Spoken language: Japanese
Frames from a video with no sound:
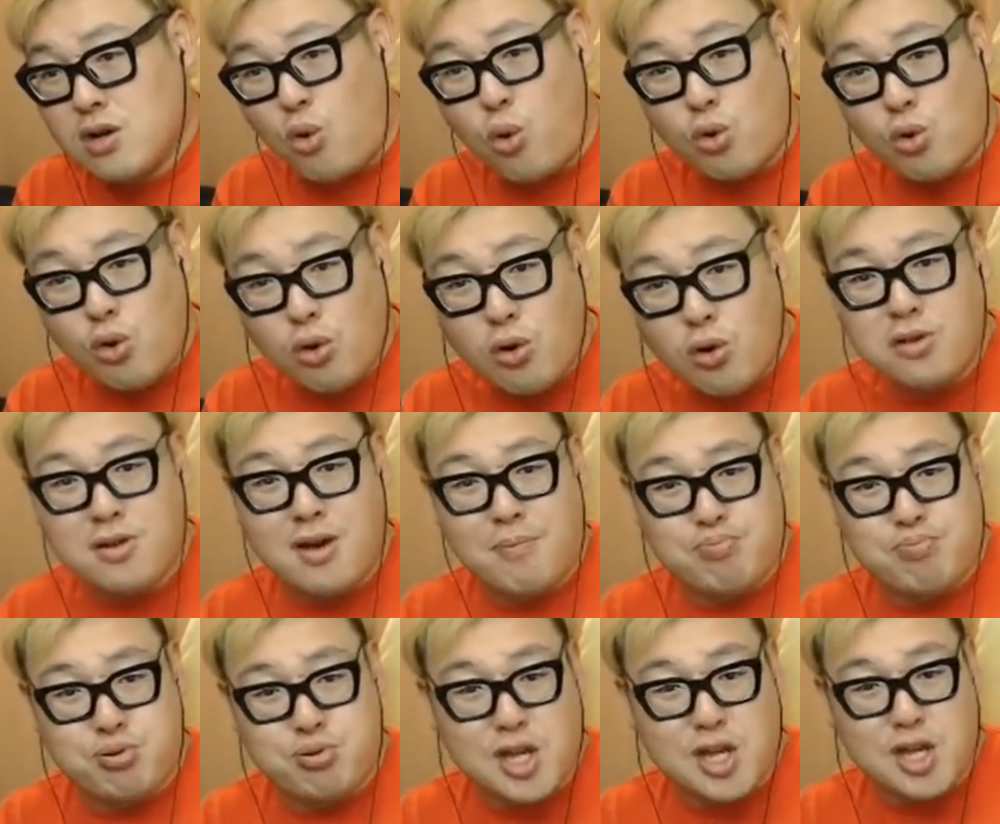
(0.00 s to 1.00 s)
心に
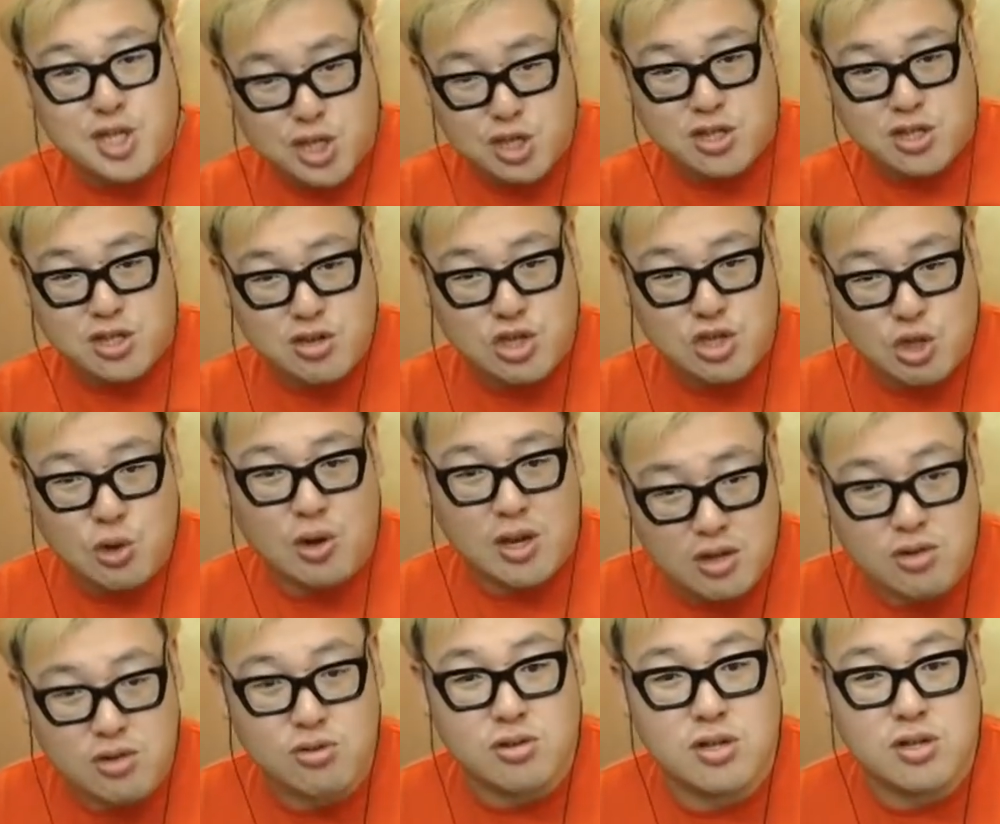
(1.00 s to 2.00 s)
はプラスっていう人が
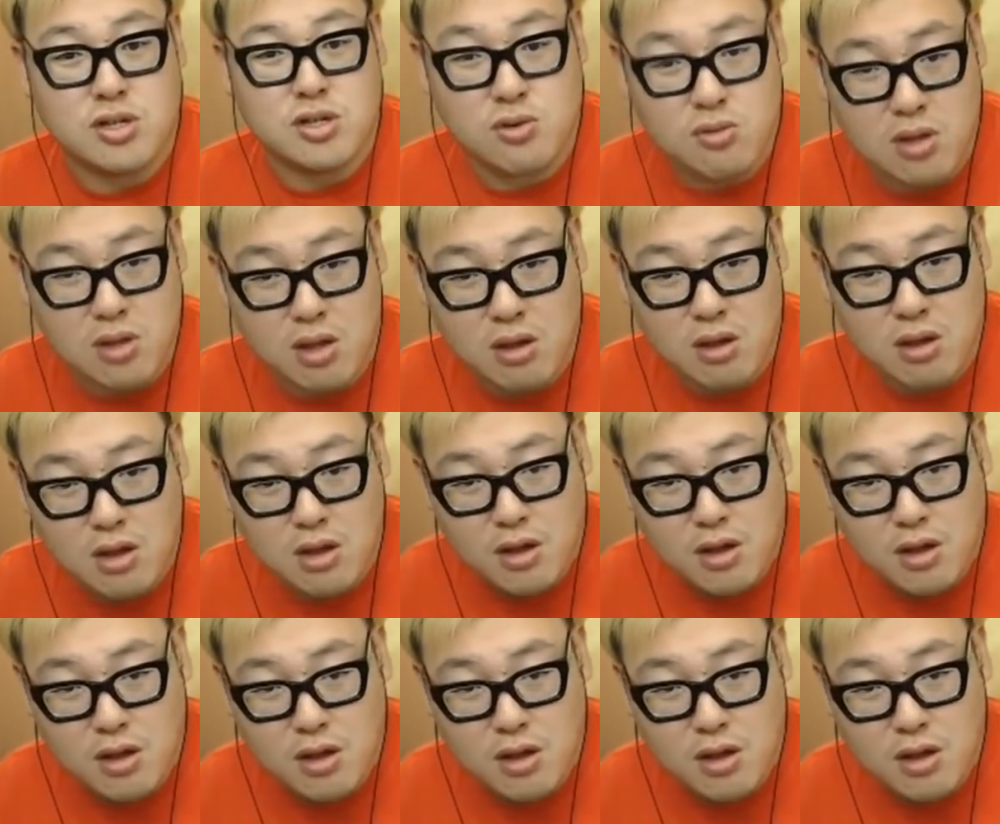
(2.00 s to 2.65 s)
いるんですよね。